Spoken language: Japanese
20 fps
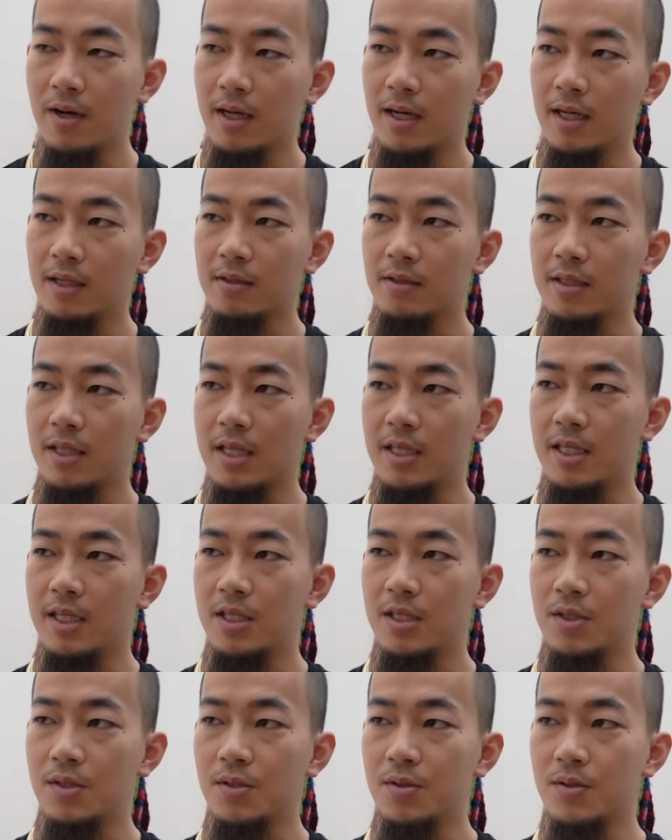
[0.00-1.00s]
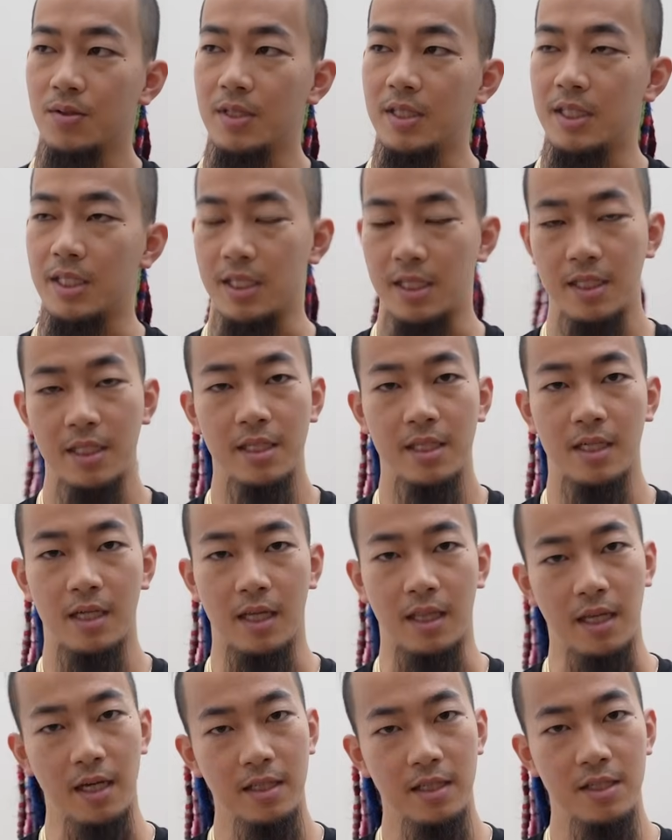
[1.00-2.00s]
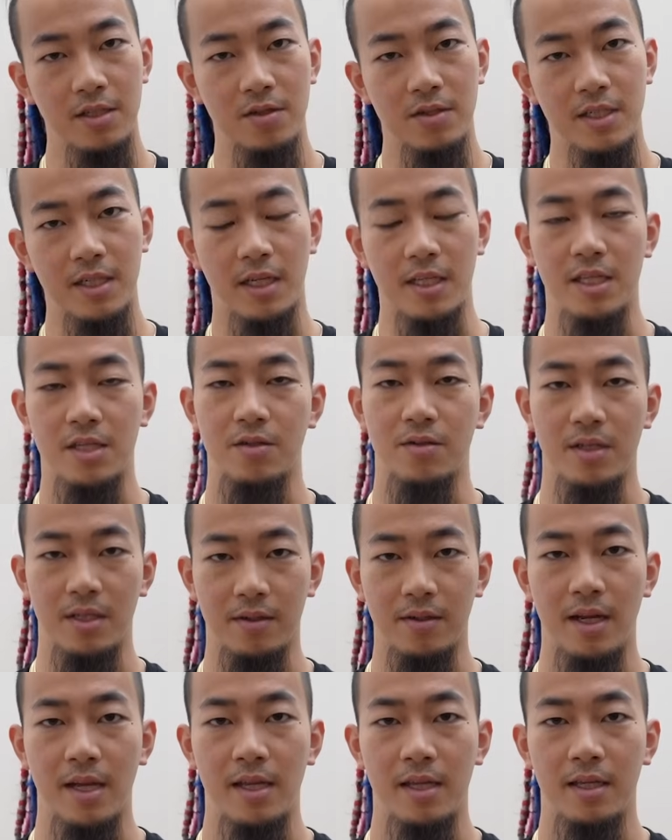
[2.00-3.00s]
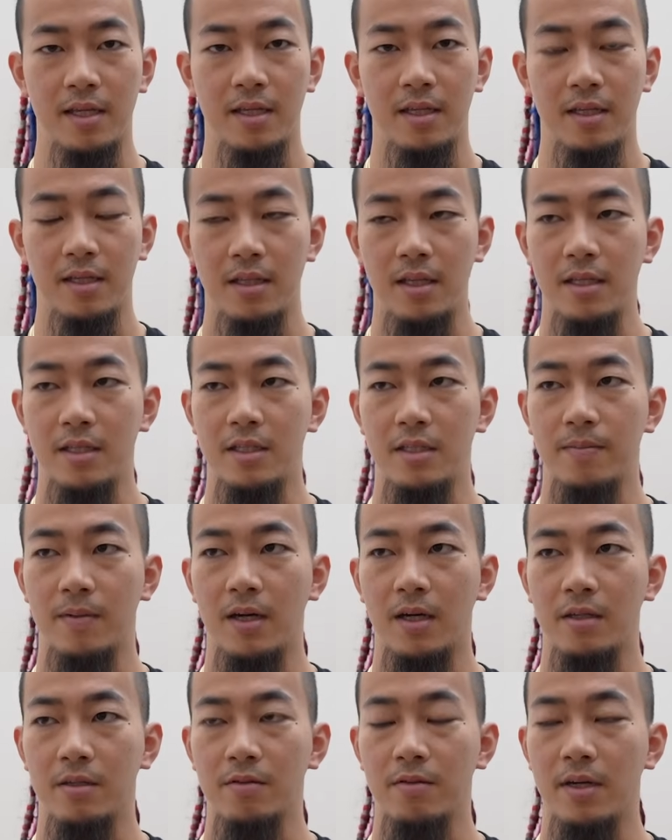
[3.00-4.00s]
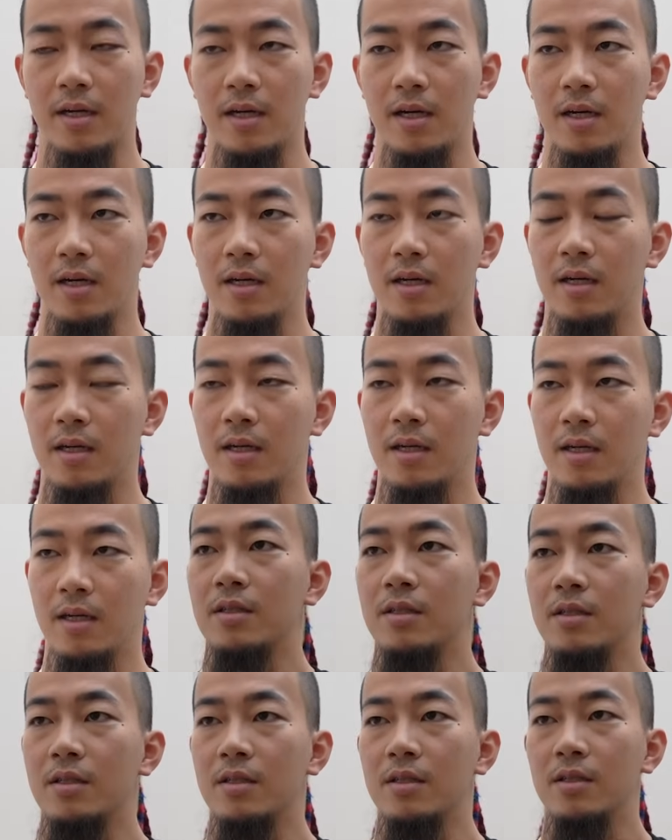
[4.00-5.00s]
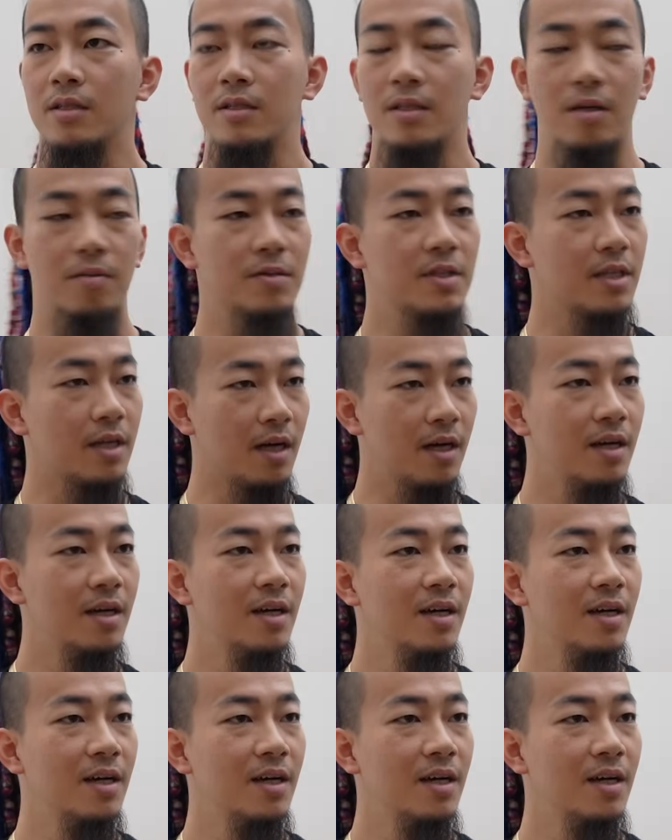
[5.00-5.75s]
若くて21かな21か22ぐらいで一番上が何日か